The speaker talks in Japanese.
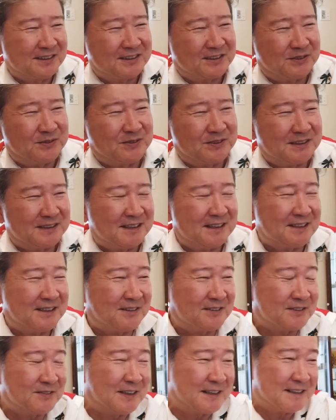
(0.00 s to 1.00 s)
長文失礼い
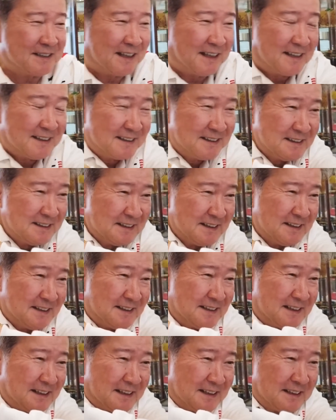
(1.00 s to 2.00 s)
たしました。
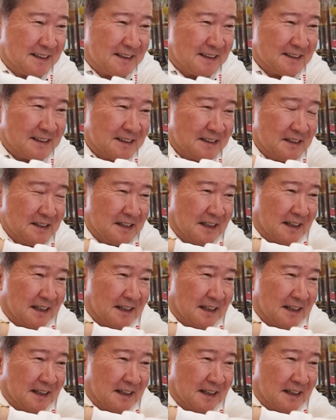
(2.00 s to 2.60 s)
で